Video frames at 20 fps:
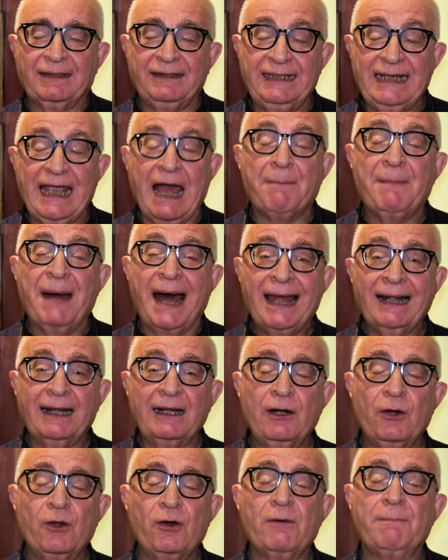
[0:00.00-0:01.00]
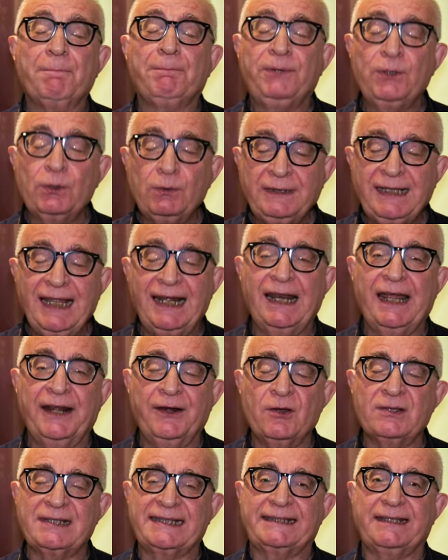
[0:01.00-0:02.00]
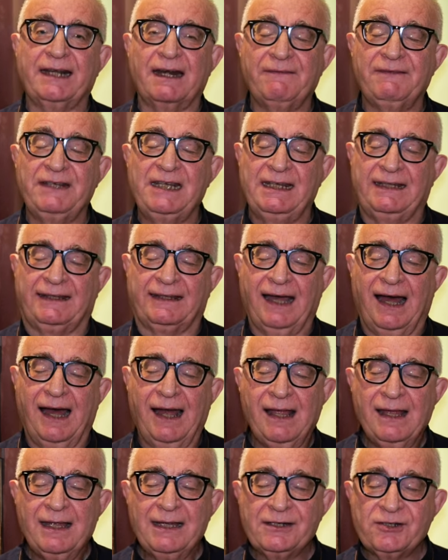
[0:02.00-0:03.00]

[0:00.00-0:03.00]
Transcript: di amarlo più della nostra vita,